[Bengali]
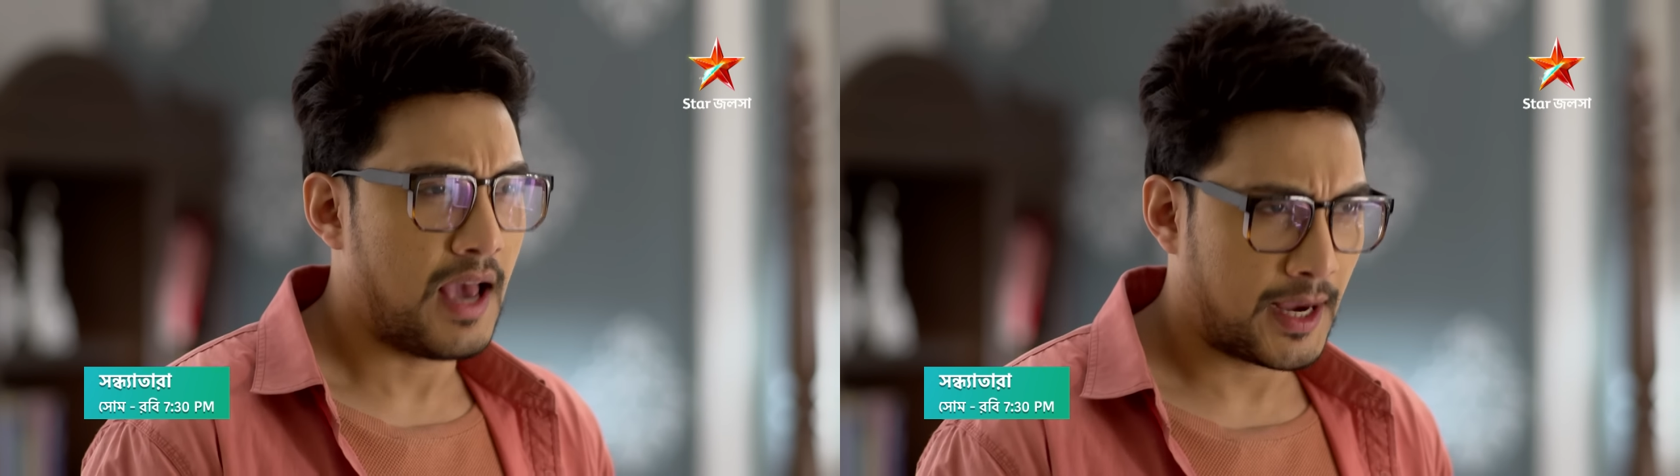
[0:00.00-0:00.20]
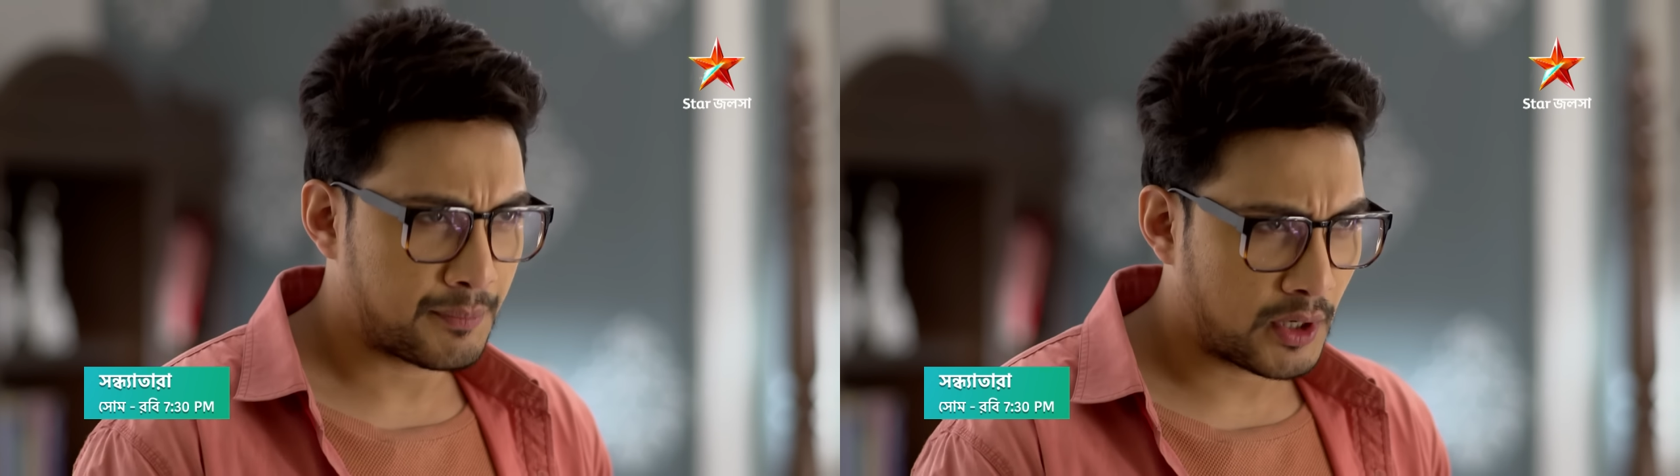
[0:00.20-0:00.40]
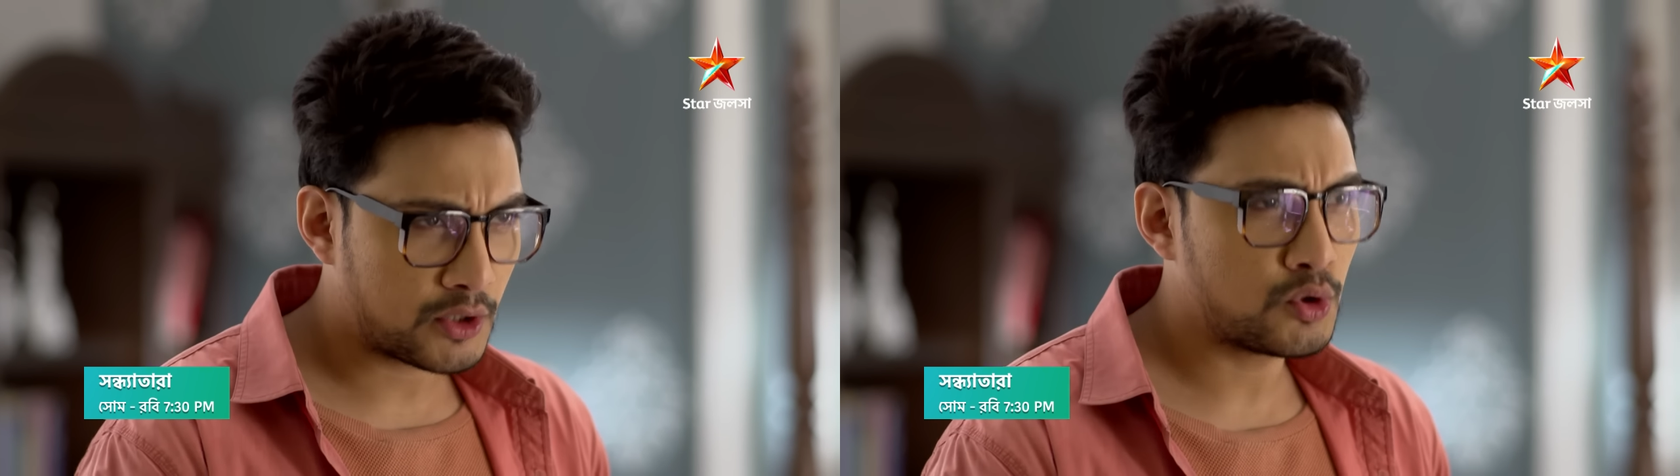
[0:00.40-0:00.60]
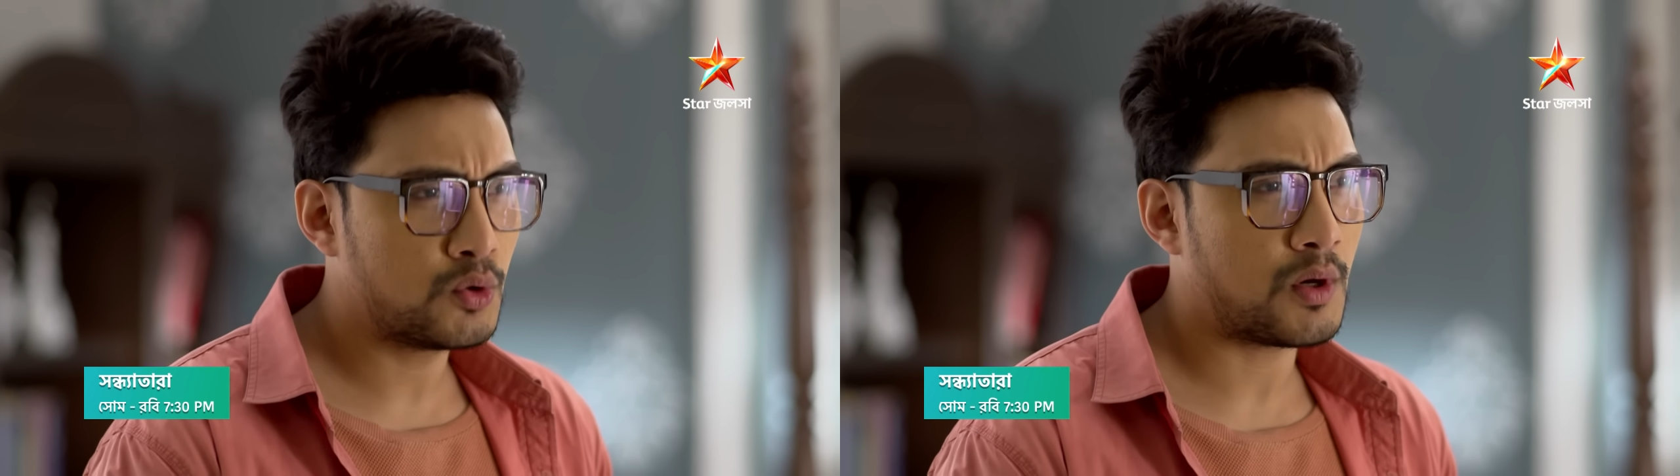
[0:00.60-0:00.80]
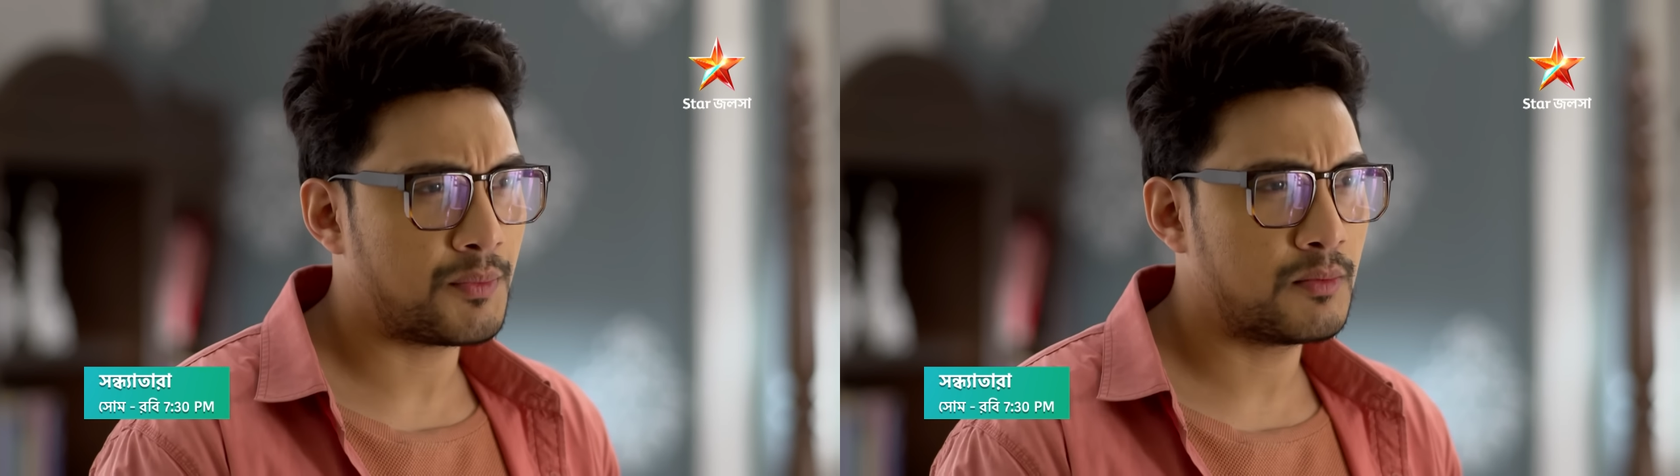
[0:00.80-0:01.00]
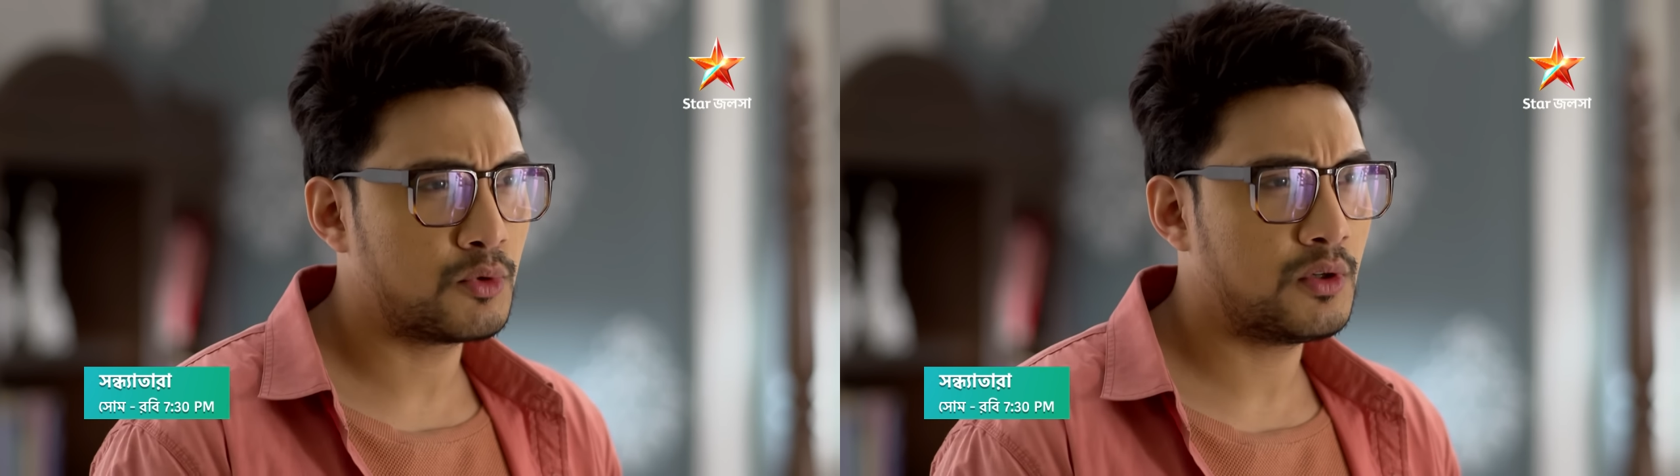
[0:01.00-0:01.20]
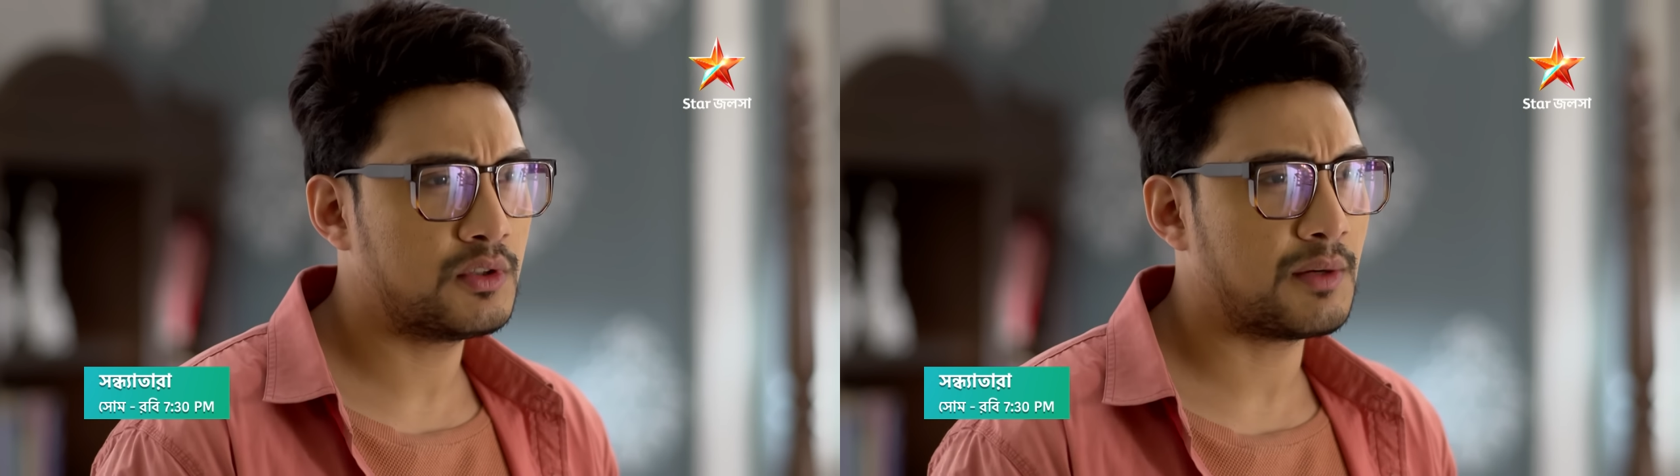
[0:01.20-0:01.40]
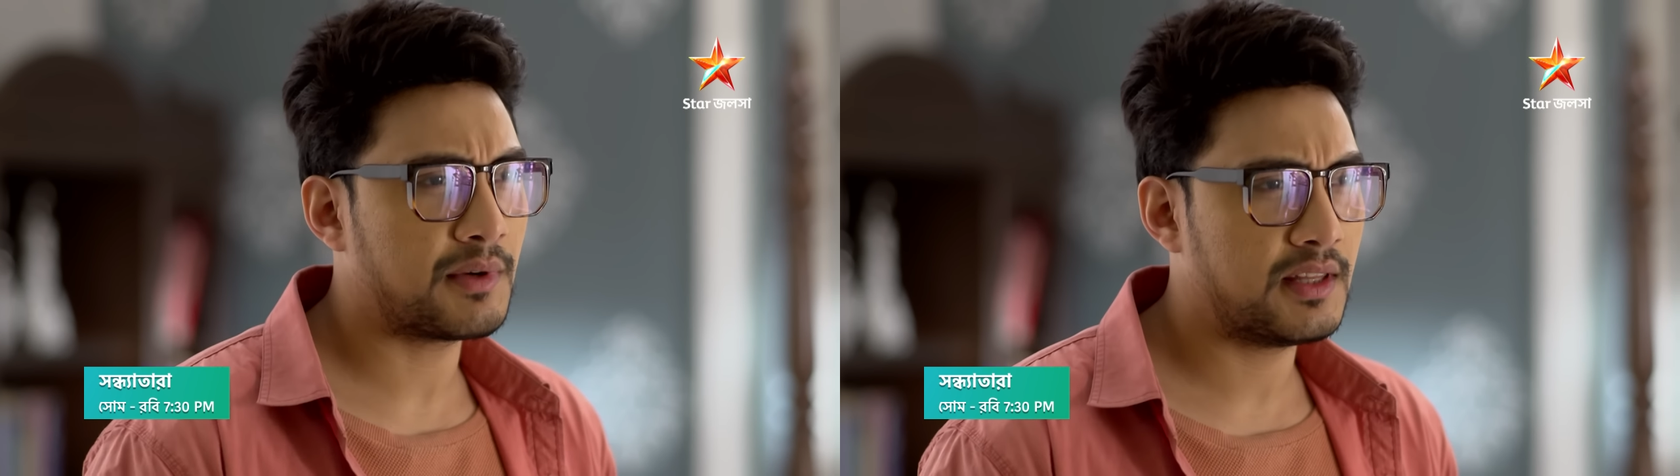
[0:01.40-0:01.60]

একবারের জন্য আপনার মনে হয়েছে আমাকে